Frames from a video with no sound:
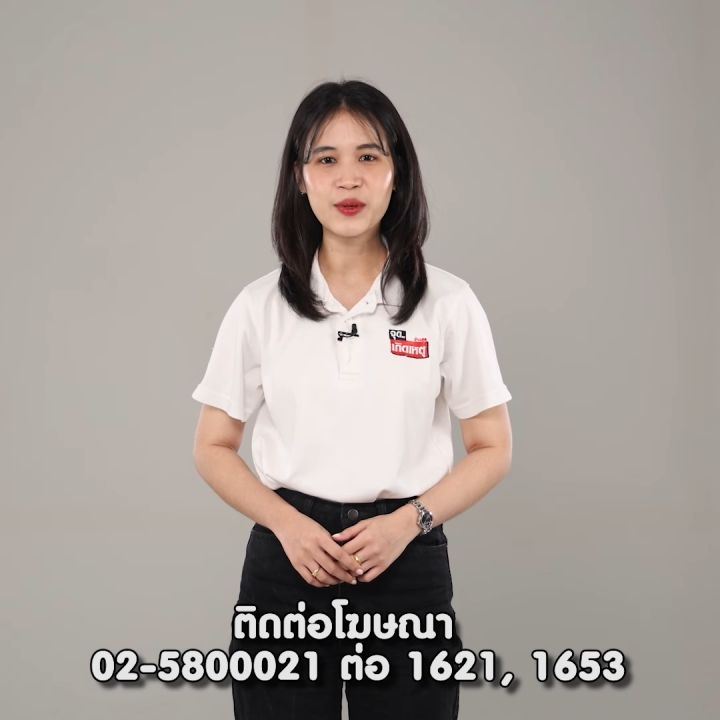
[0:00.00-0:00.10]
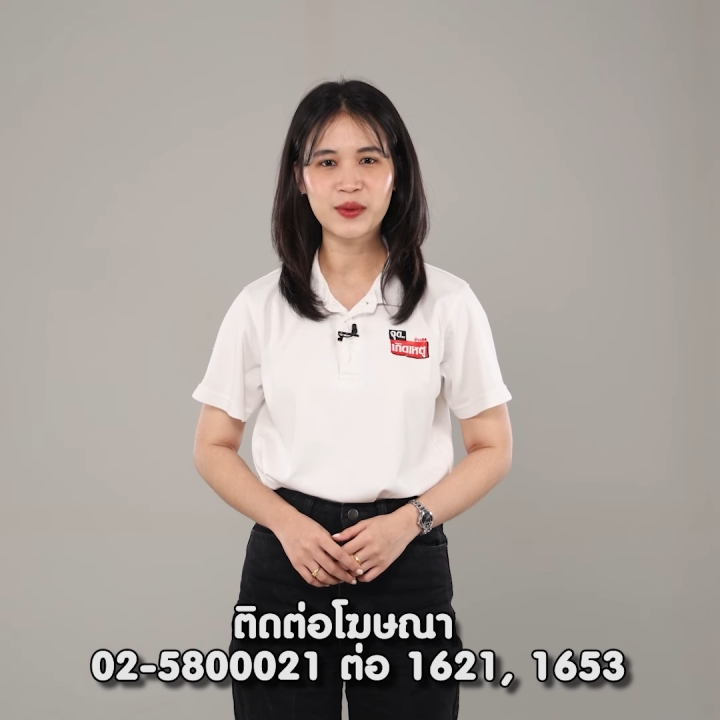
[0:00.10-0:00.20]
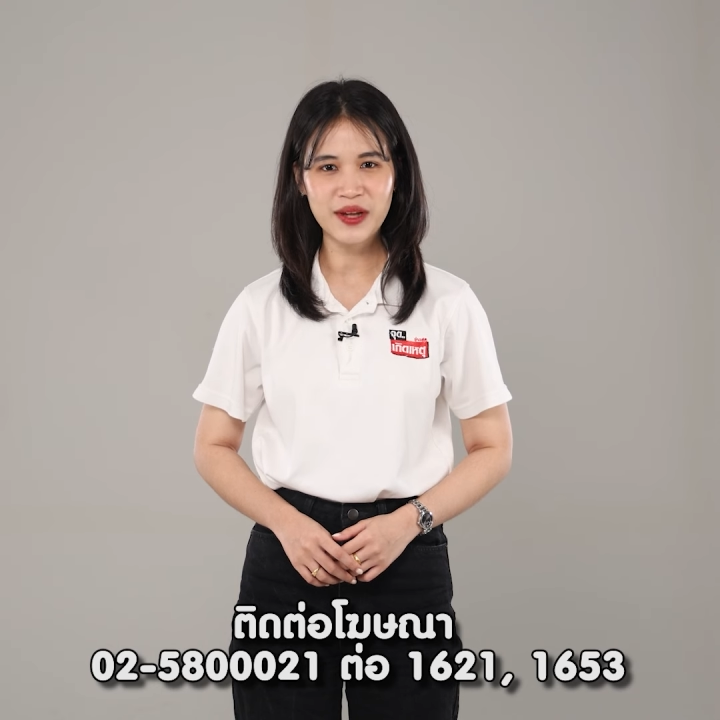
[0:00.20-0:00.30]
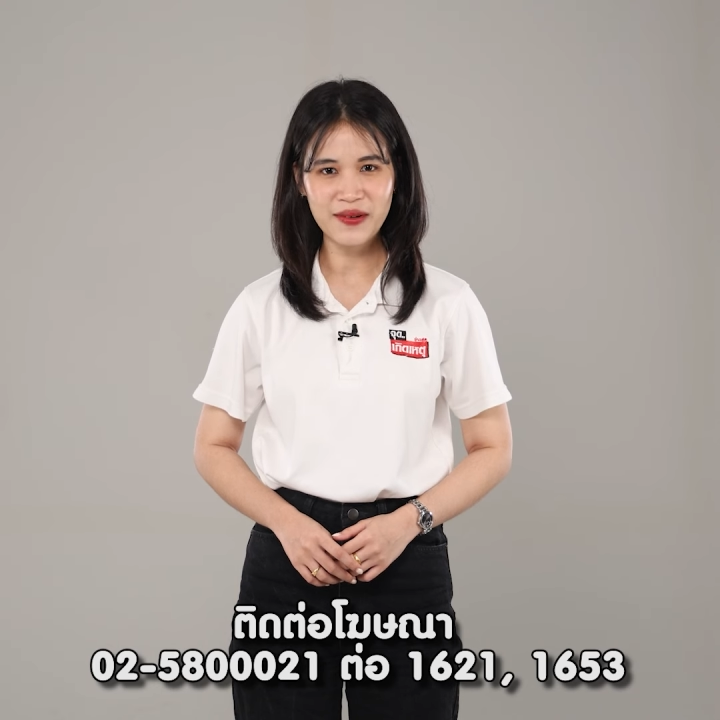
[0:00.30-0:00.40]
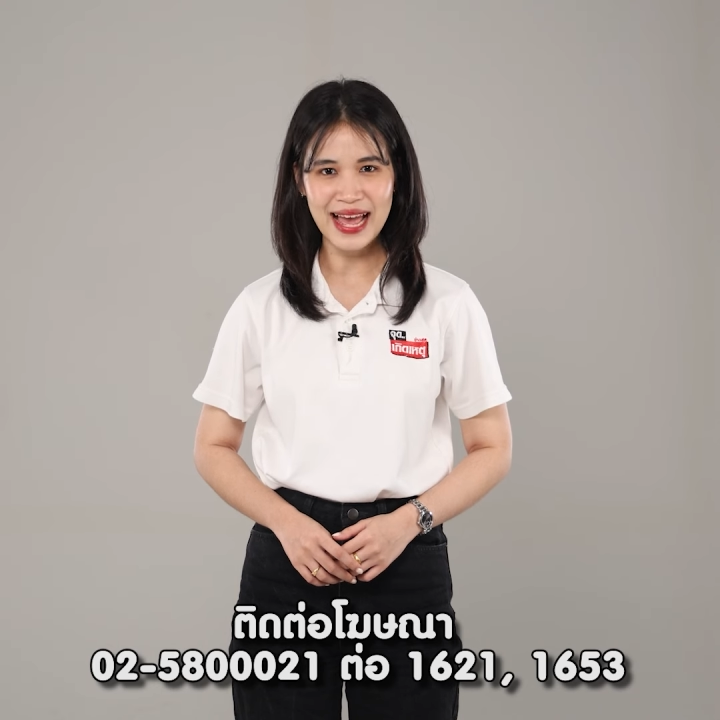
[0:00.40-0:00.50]
ทุก
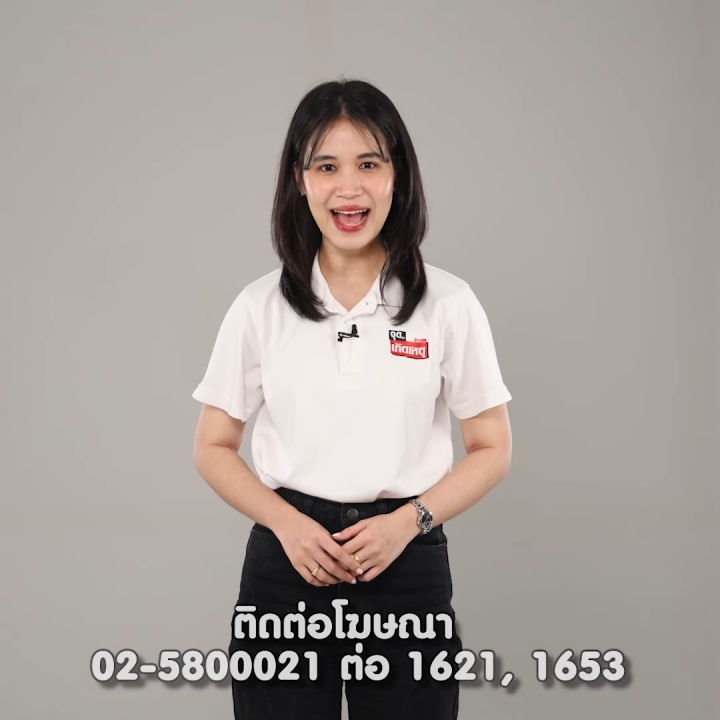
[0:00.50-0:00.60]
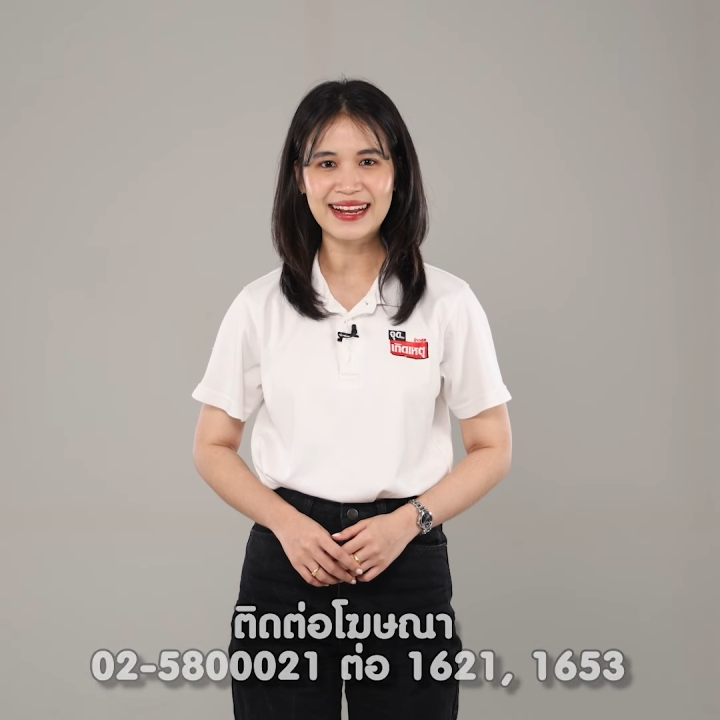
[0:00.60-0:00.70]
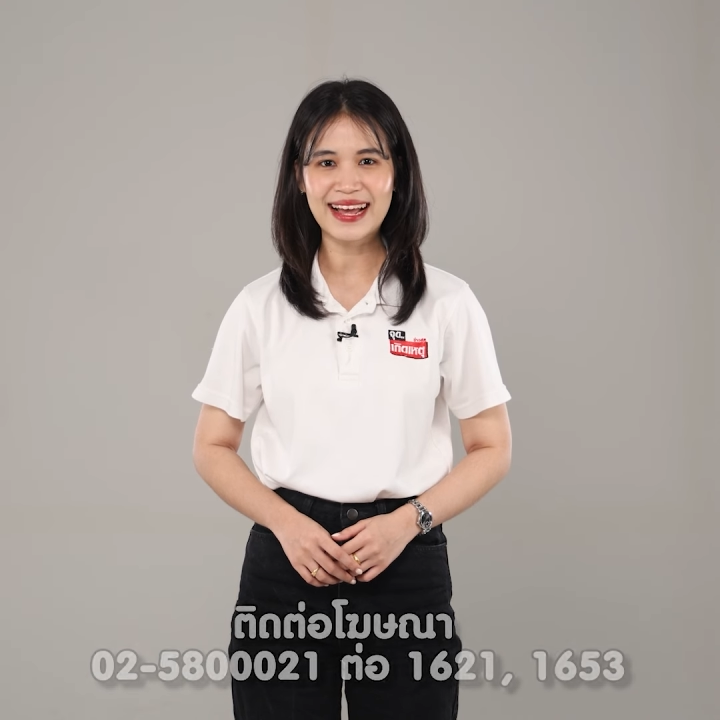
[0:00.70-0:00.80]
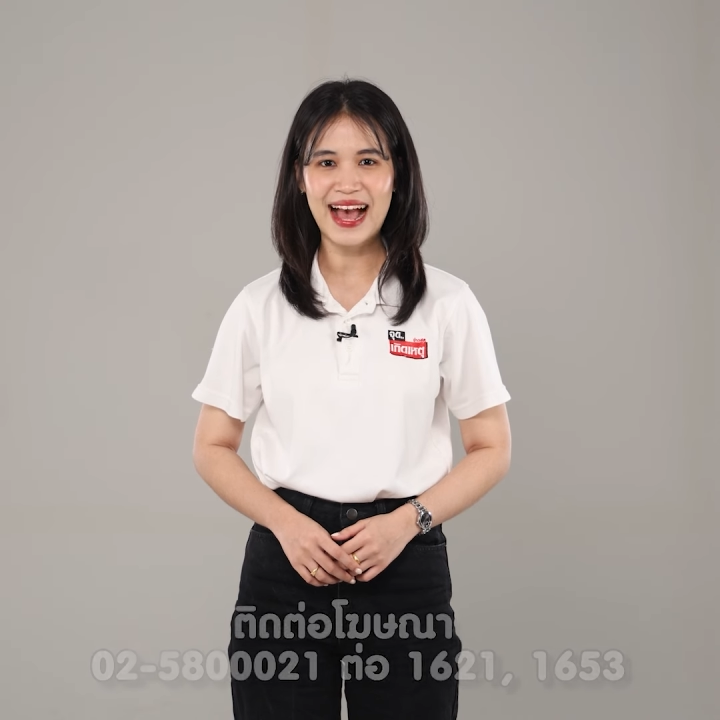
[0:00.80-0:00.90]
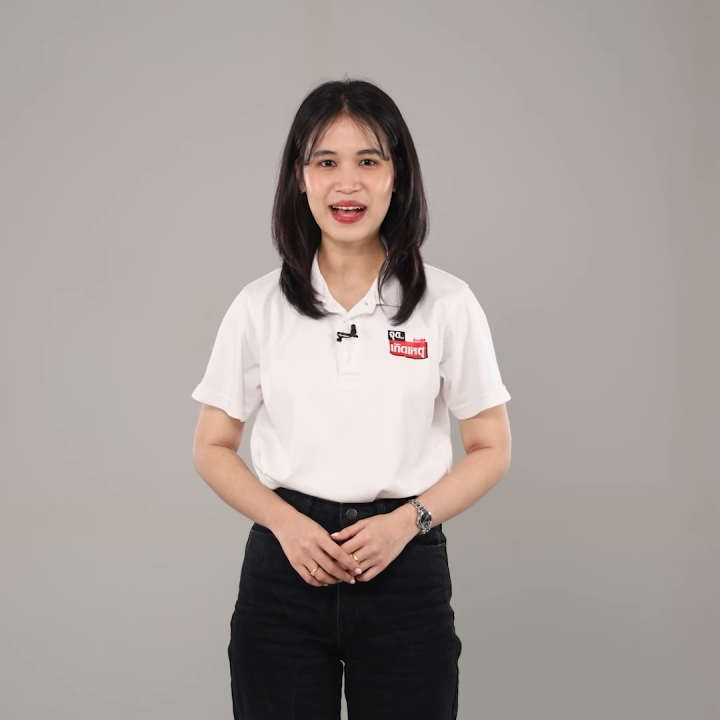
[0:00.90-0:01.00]
ช่องทาง
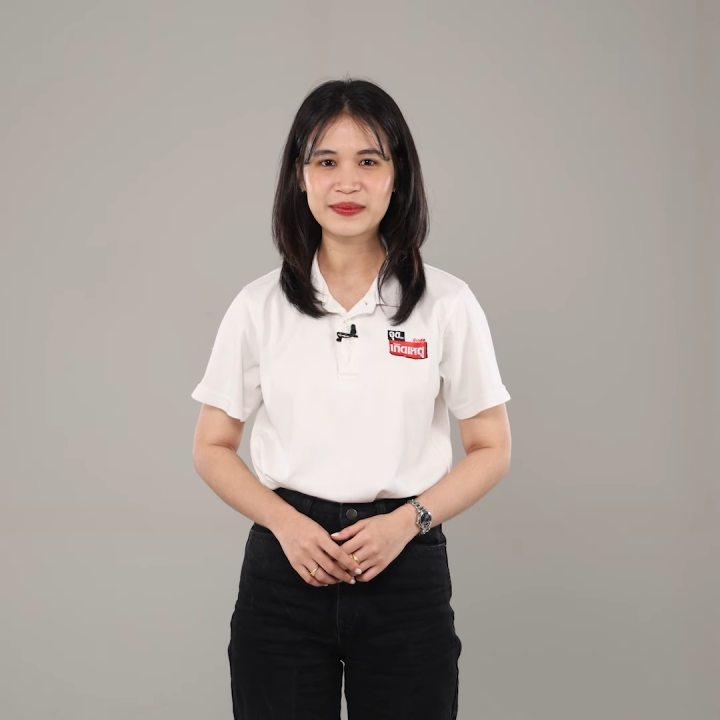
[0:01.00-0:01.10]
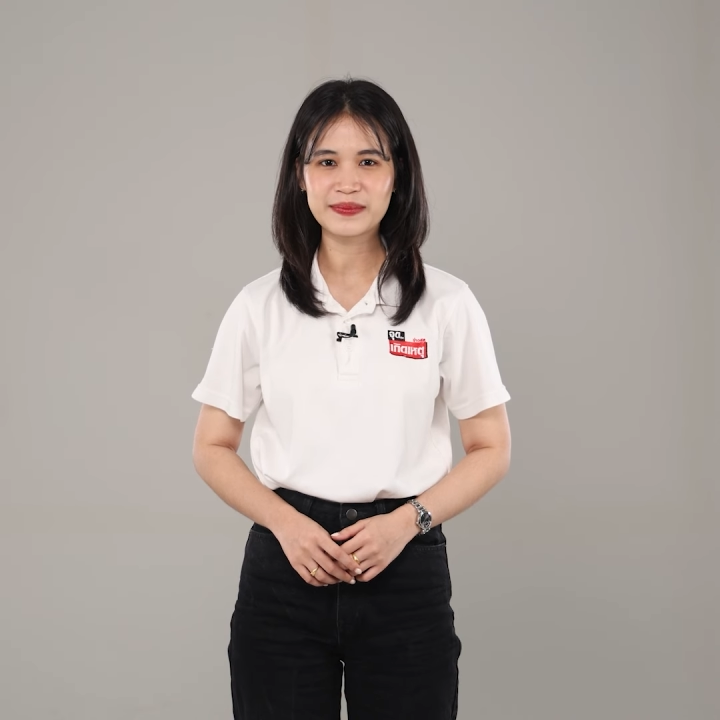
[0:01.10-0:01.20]
นะคะ